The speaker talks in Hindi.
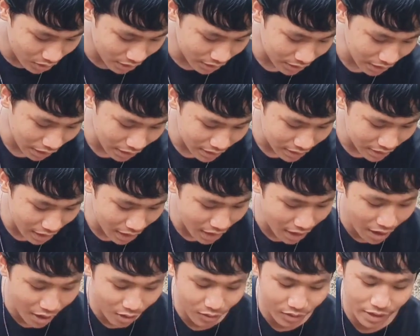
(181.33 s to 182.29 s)
तो ये डाल दिया
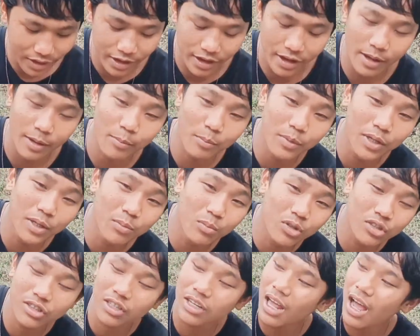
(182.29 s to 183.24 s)
और ये है मीट
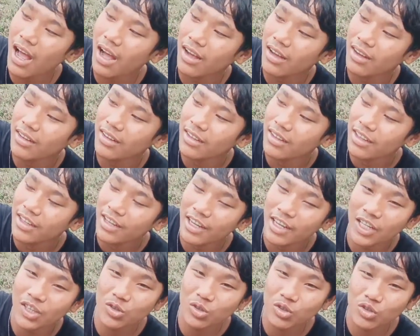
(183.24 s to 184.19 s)
मसाला
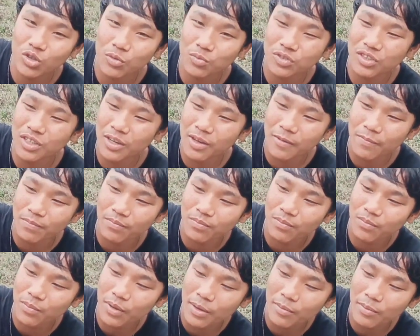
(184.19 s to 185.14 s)
ये तो सबसे
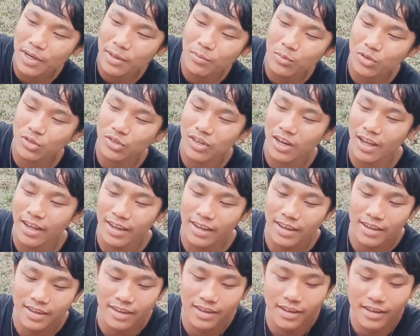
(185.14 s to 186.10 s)
फेवरेट मसाला है
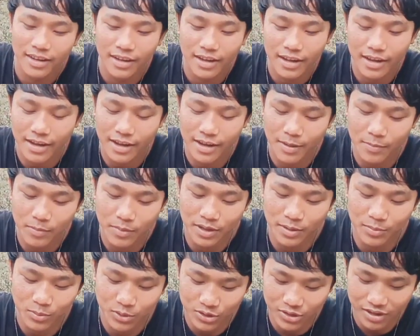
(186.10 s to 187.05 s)
ये है
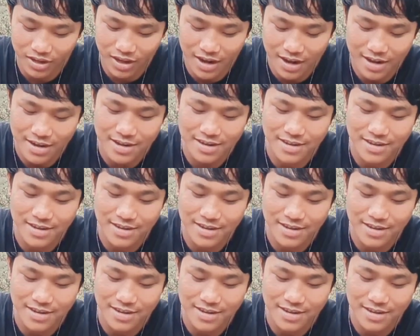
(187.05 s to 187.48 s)
मीट मसाला